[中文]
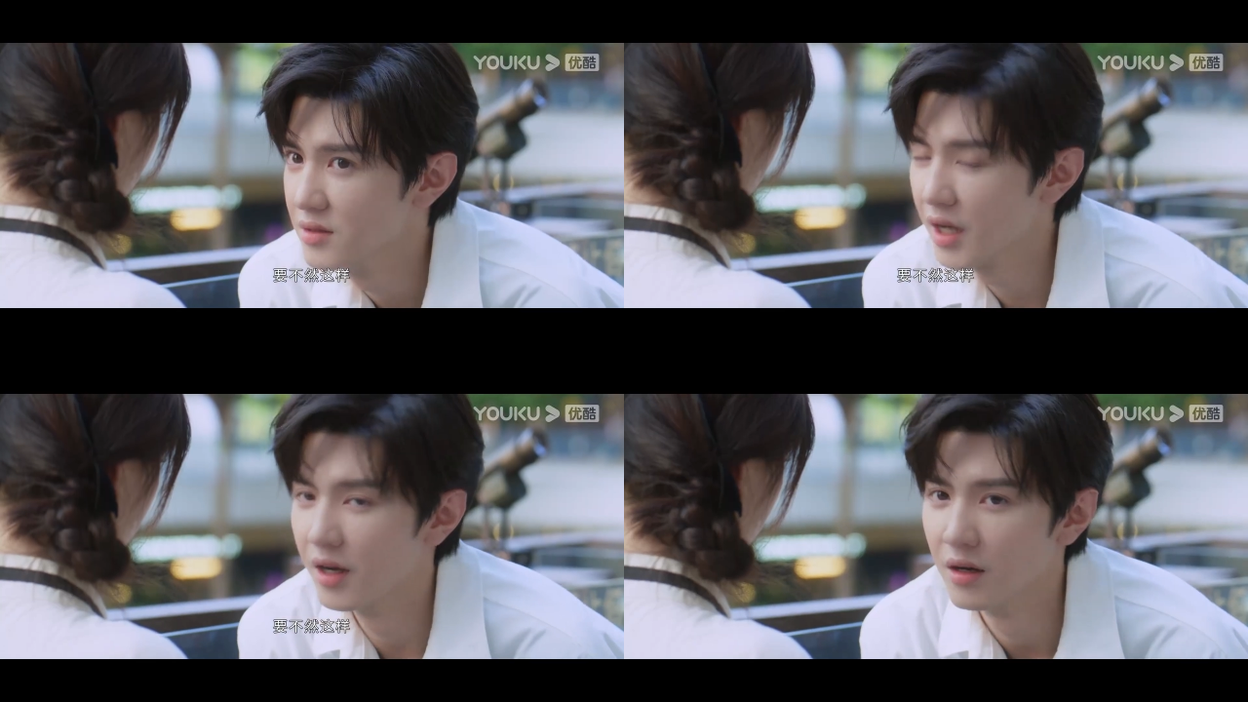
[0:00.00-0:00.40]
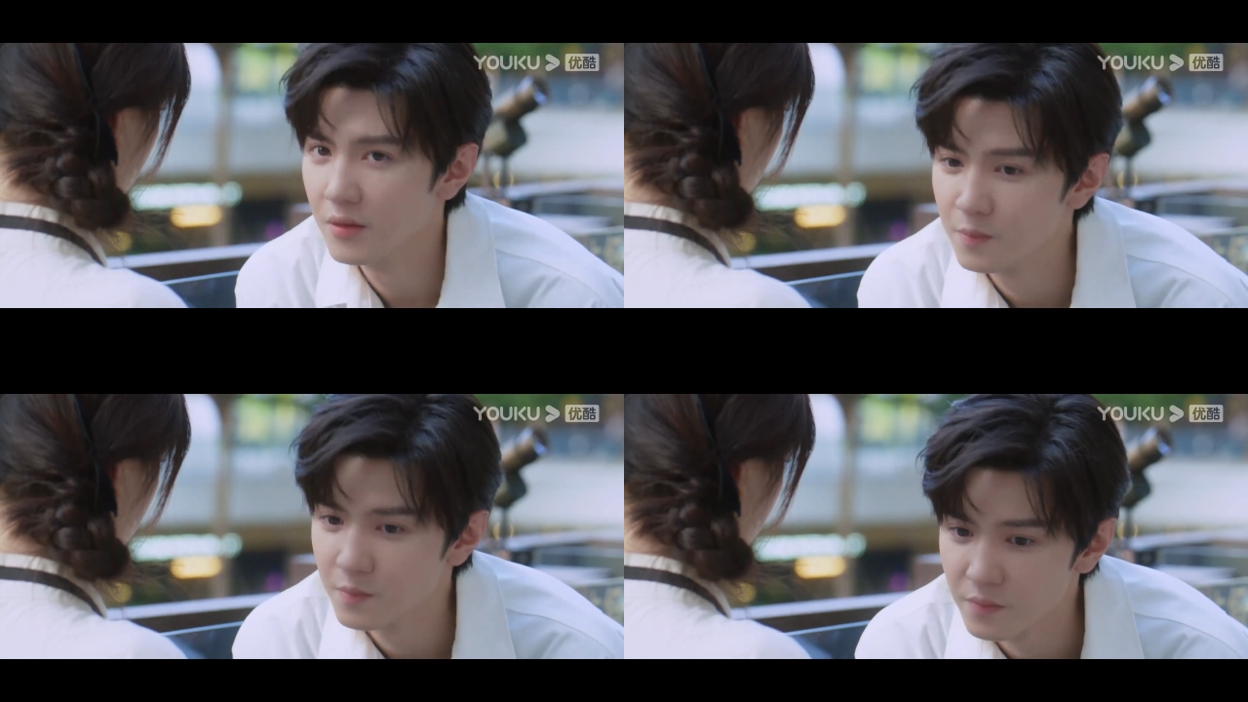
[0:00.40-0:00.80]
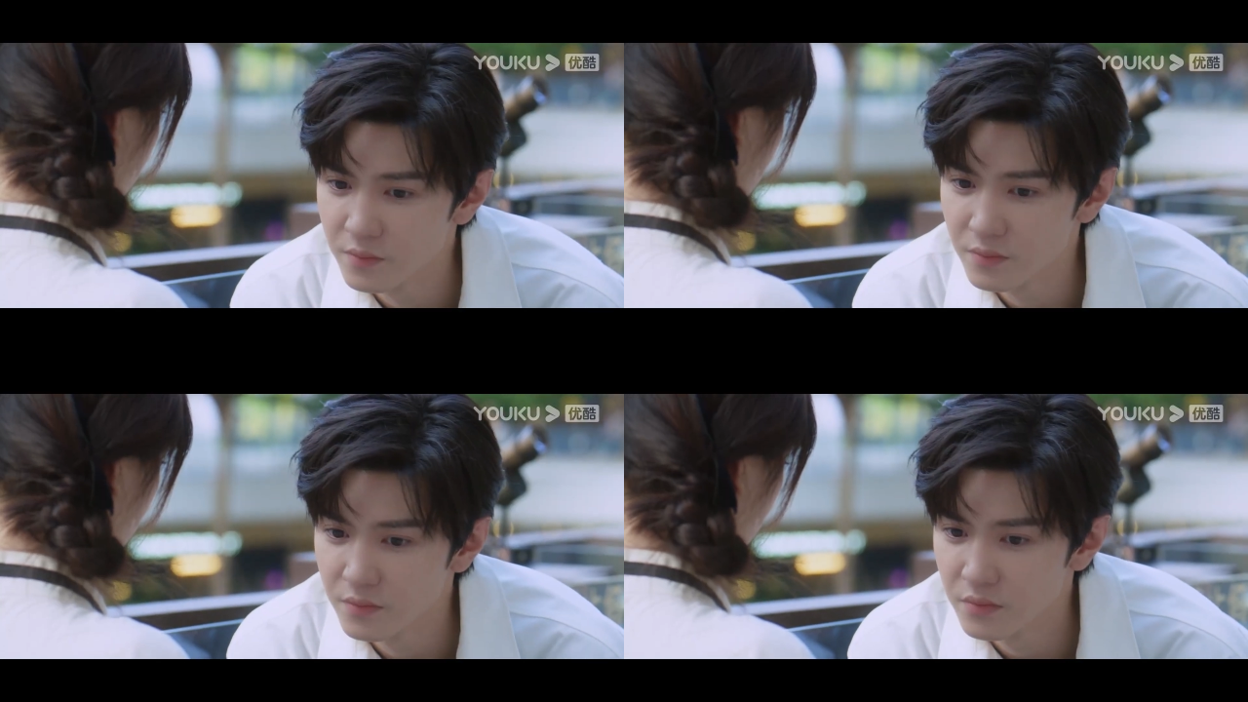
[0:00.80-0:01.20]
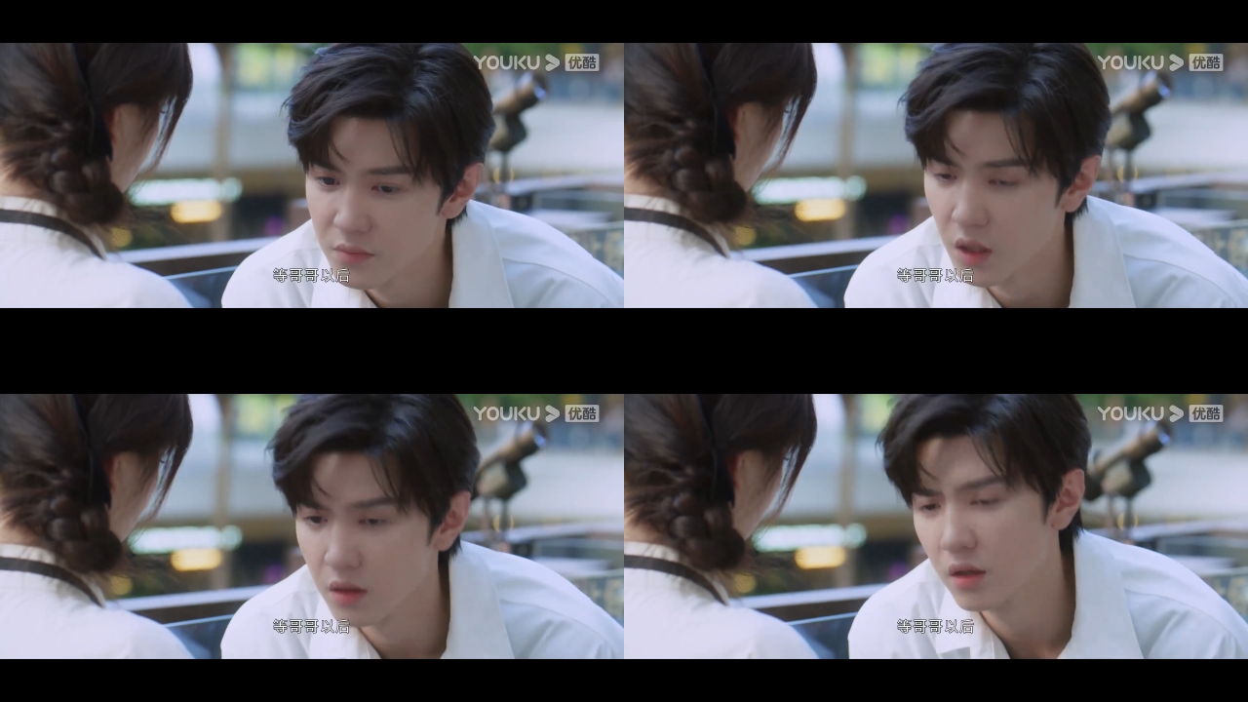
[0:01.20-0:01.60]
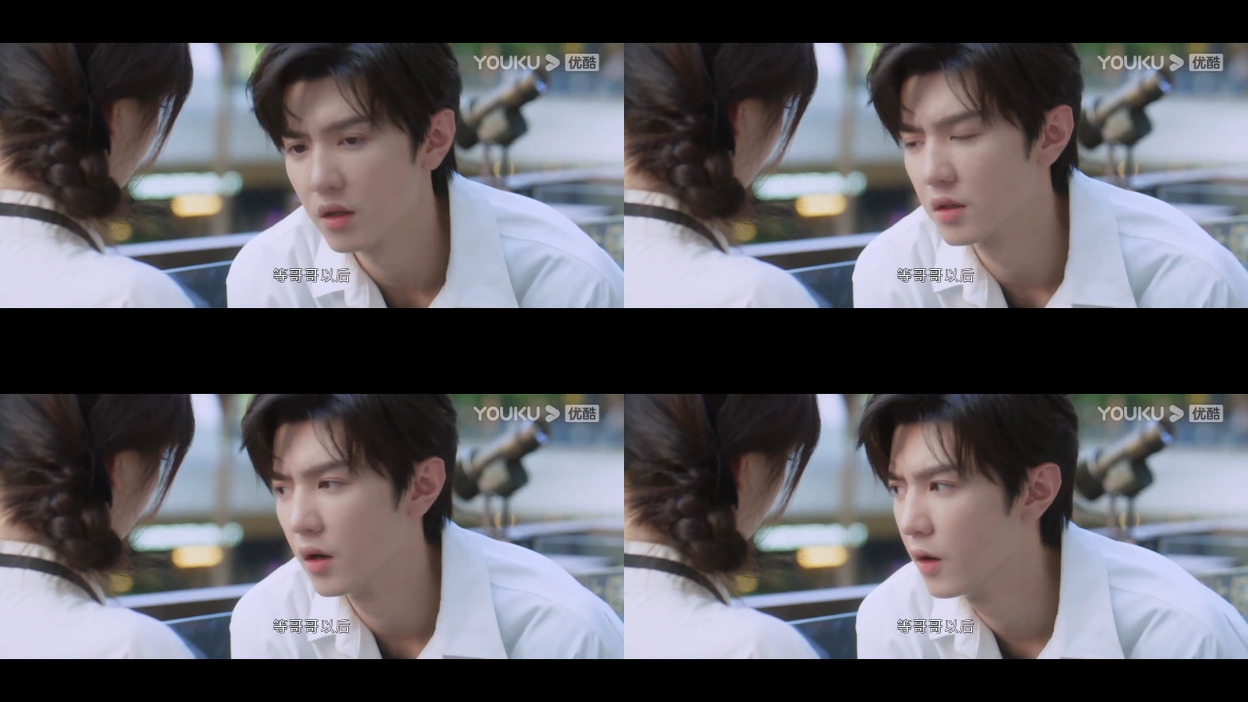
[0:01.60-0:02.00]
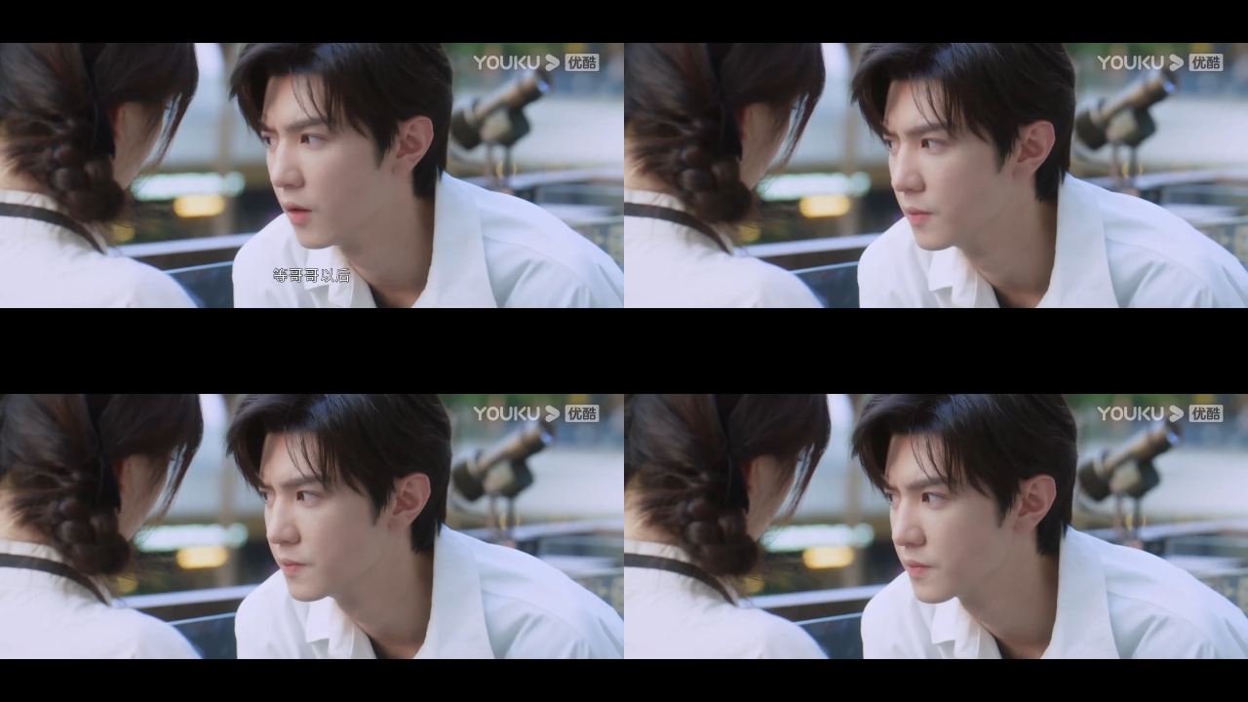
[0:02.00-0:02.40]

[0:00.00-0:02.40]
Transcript: 这样，等哥哥以后